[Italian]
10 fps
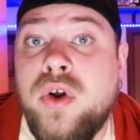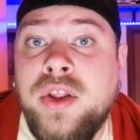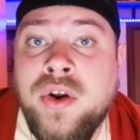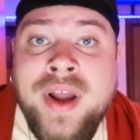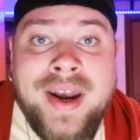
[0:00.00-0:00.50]

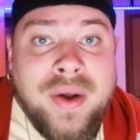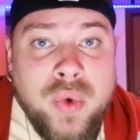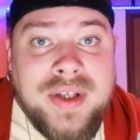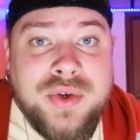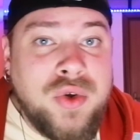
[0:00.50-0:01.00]
ritornare
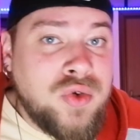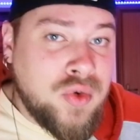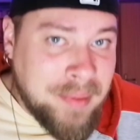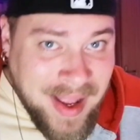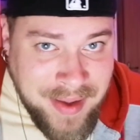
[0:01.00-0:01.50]
qui su
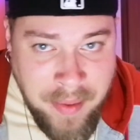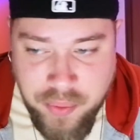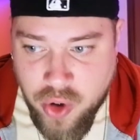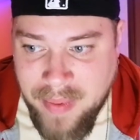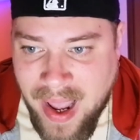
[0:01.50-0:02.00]
YouTube da
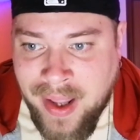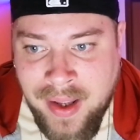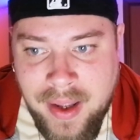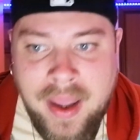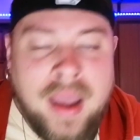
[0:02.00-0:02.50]
tempo
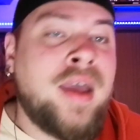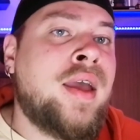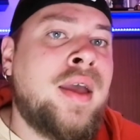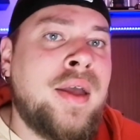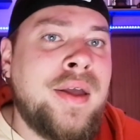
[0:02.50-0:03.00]
ormai
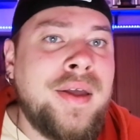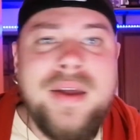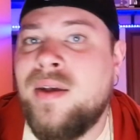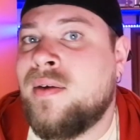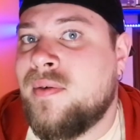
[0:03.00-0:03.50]

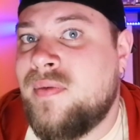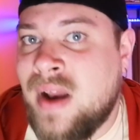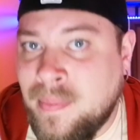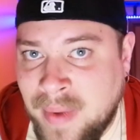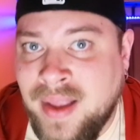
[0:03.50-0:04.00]
e
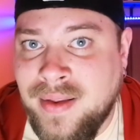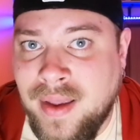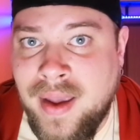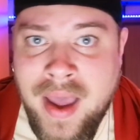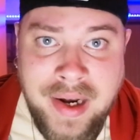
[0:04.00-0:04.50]

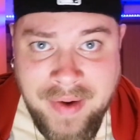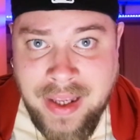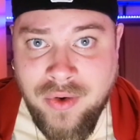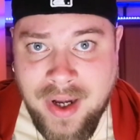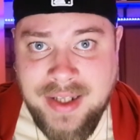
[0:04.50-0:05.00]
finalmente è
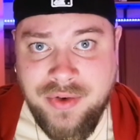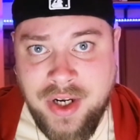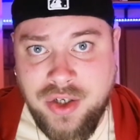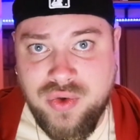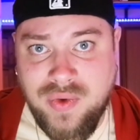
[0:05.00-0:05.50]
arrivata
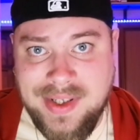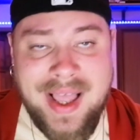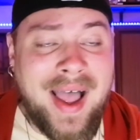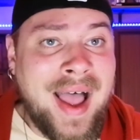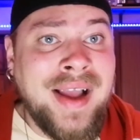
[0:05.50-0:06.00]
l'occasione
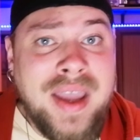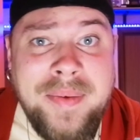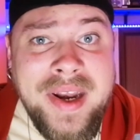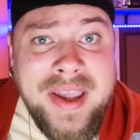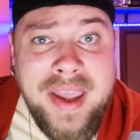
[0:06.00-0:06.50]
giusta, anche
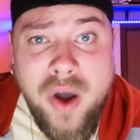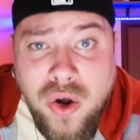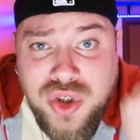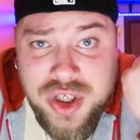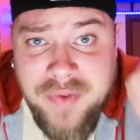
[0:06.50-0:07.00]
perché
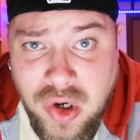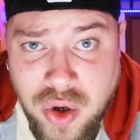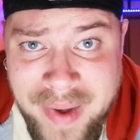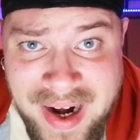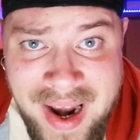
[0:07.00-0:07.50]
oggi
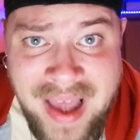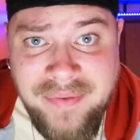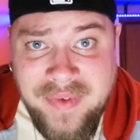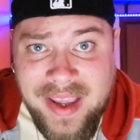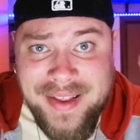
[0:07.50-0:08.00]
voglio
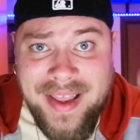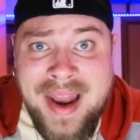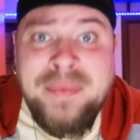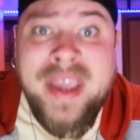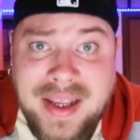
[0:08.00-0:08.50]
parlarvi
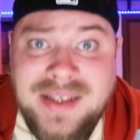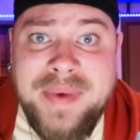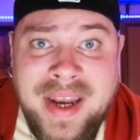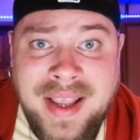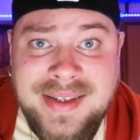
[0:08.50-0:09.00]
della mia
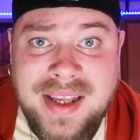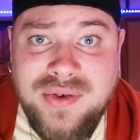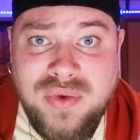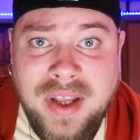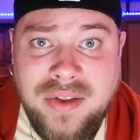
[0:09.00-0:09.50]
esperienza
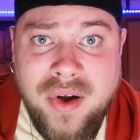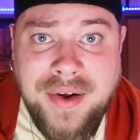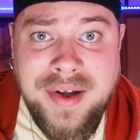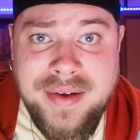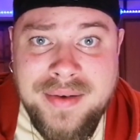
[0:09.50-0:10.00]
su
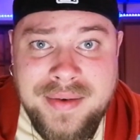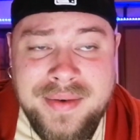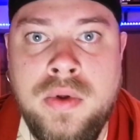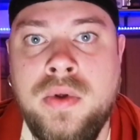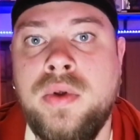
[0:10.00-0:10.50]
TikTok.
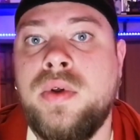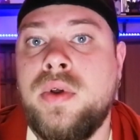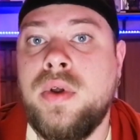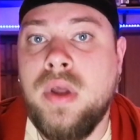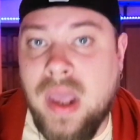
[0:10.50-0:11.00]

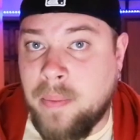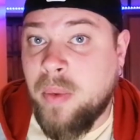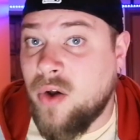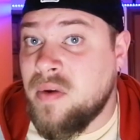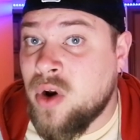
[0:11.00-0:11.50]
E
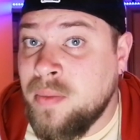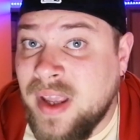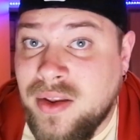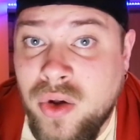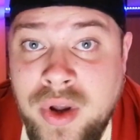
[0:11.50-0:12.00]
poi vi
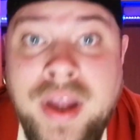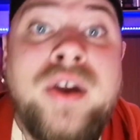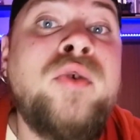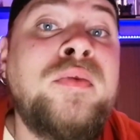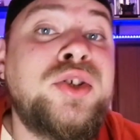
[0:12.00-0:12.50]
prometto che
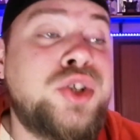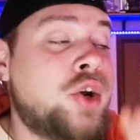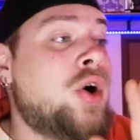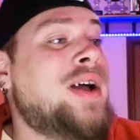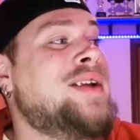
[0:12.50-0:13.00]
ricomincerò a